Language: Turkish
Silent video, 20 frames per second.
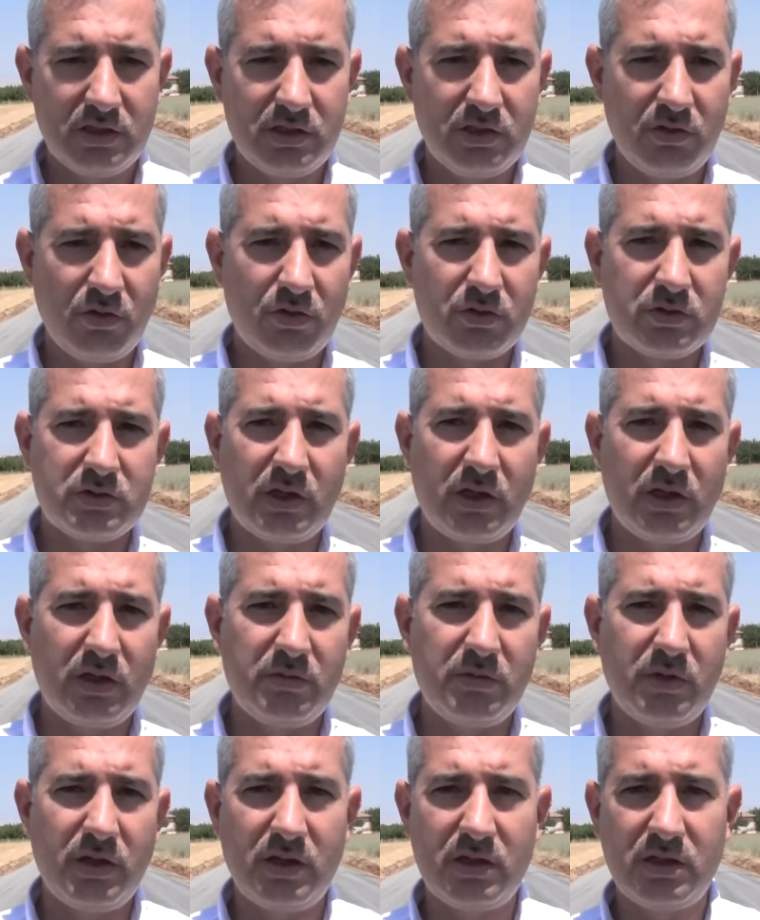ki
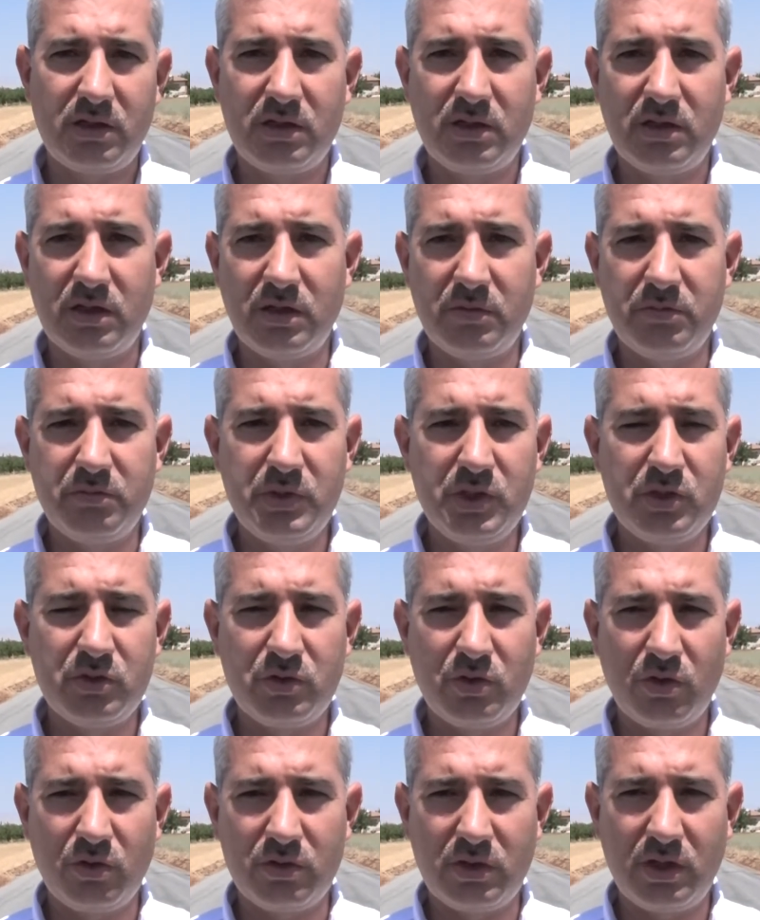ortalama
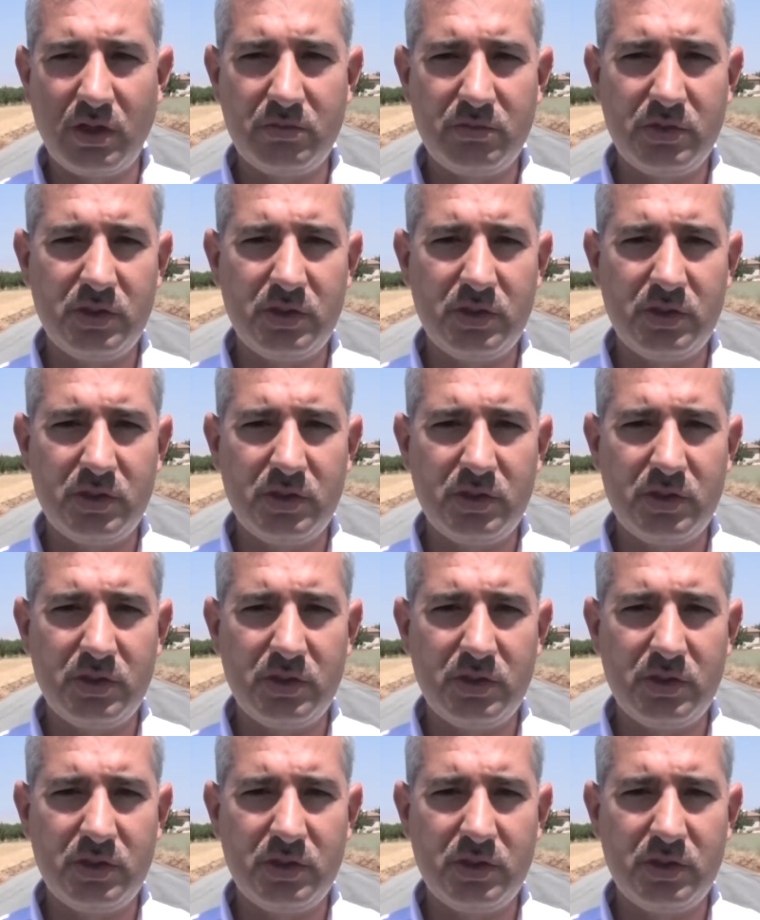1000 ton da